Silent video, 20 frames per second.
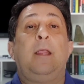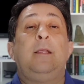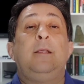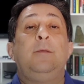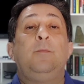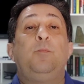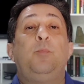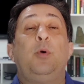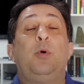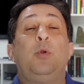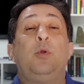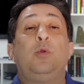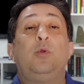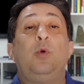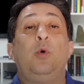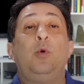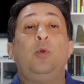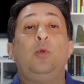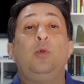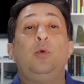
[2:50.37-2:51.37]

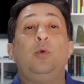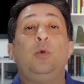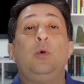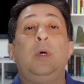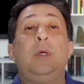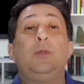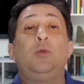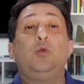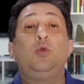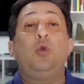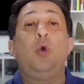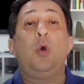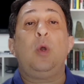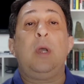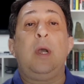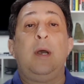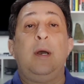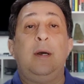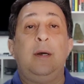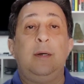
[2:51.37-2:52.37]
imparatorluğa
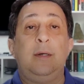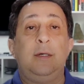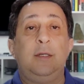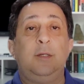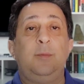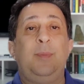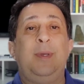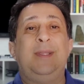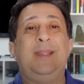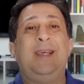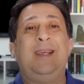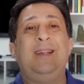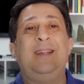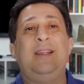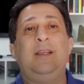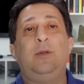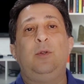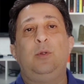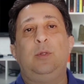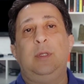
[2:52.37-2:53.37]
çok ağır
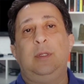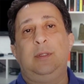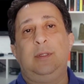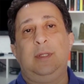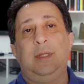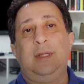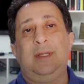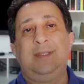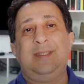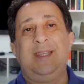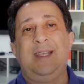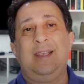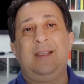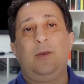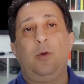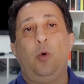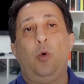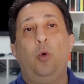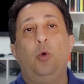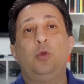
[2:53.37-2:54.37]
bedeller ödettirecek
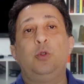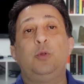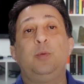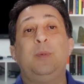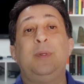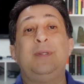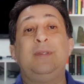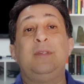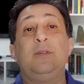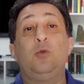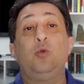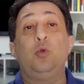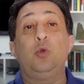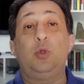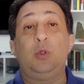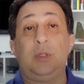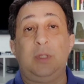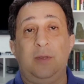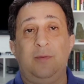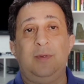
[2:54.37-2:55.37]
Osmanlı-Rus
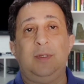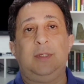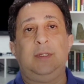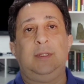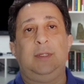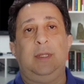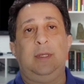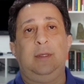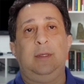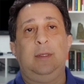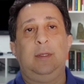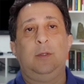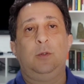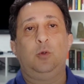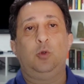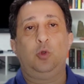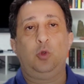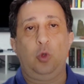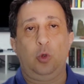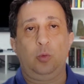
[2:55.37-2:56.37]
savaşına
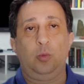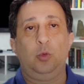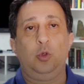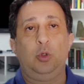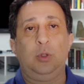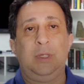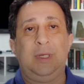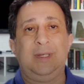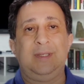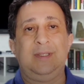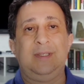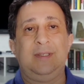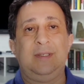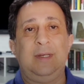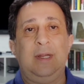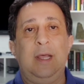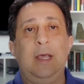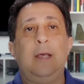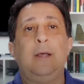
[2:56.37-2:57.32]
sokmuşlardır.